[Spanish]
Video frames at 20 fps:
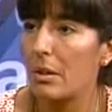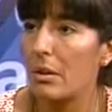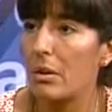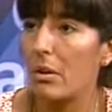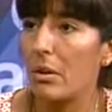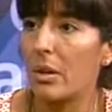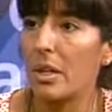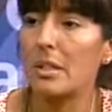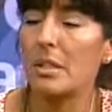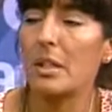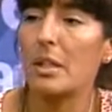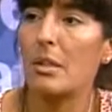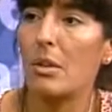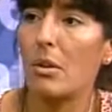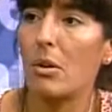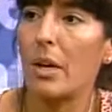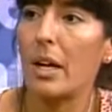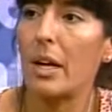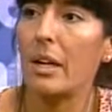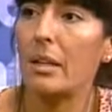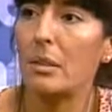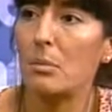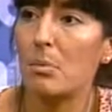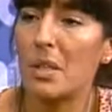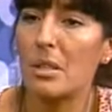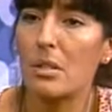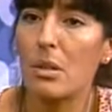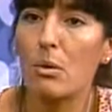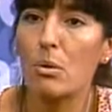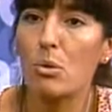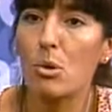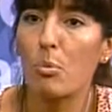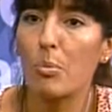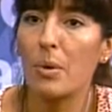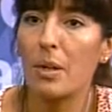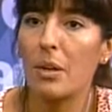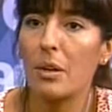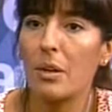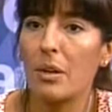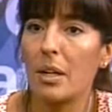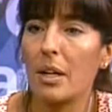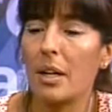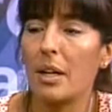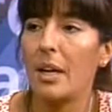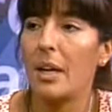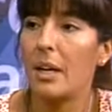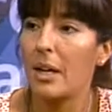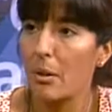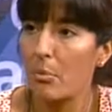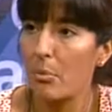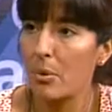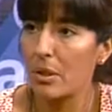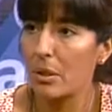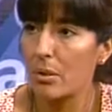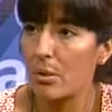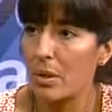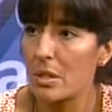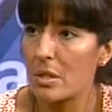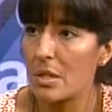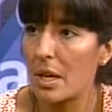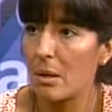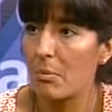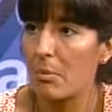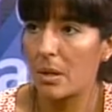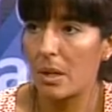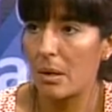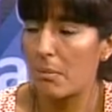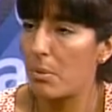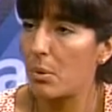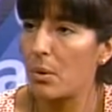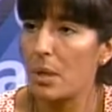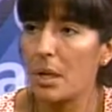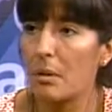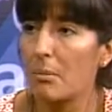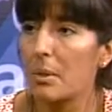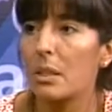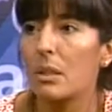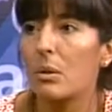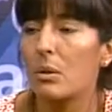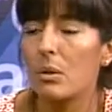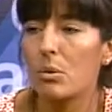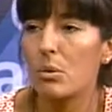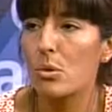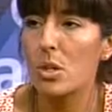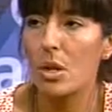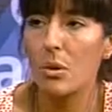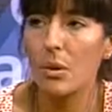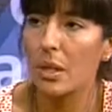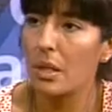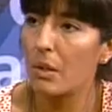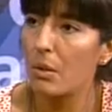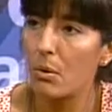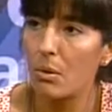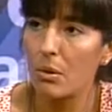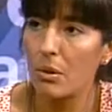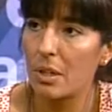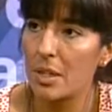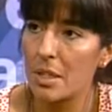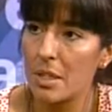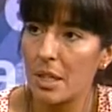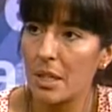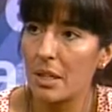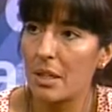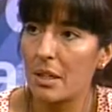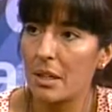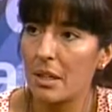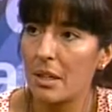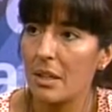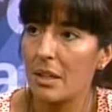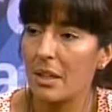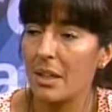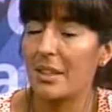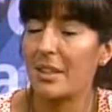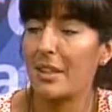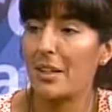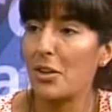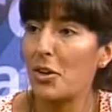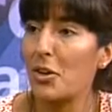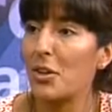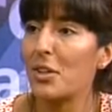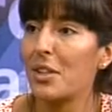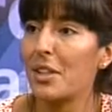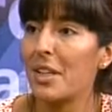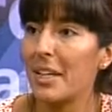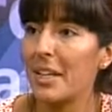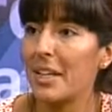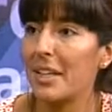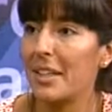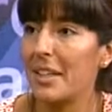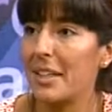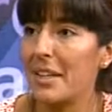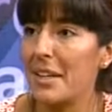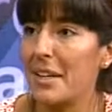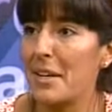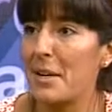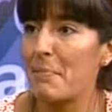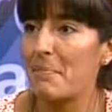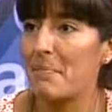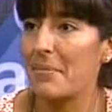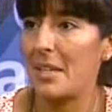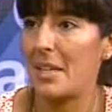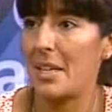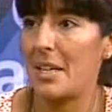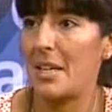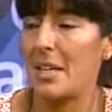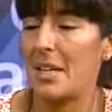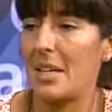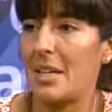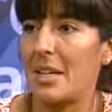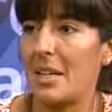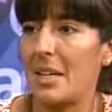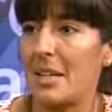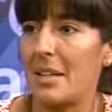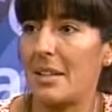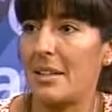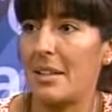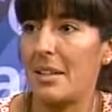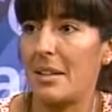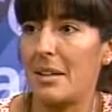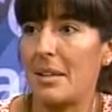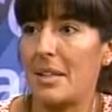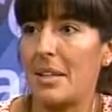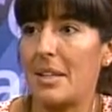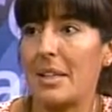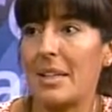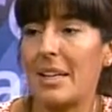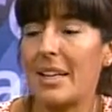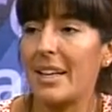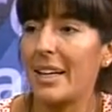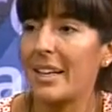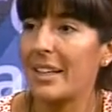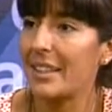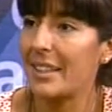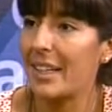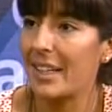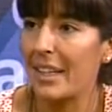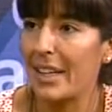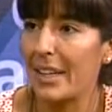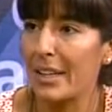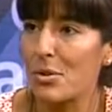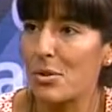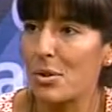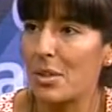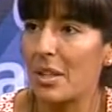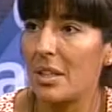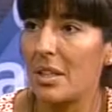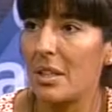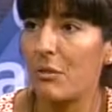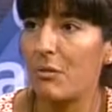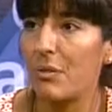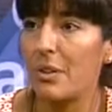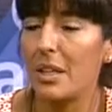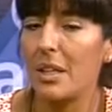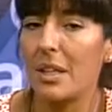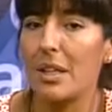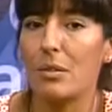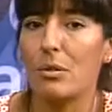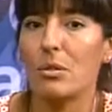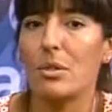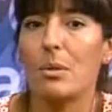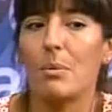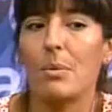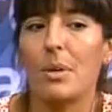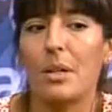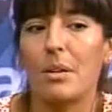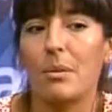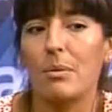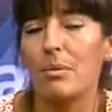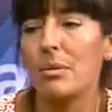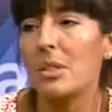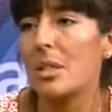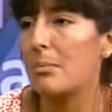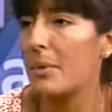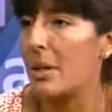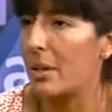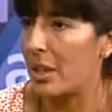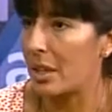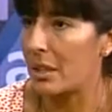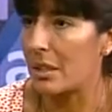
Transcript: lo que sean los que han expresado su opinión en el Poder Judicial, porque públicamente no he escuchado a ninguno decir que esté en contra de, tener esta reelección indefinida. Entonces, bueno, un llamado a la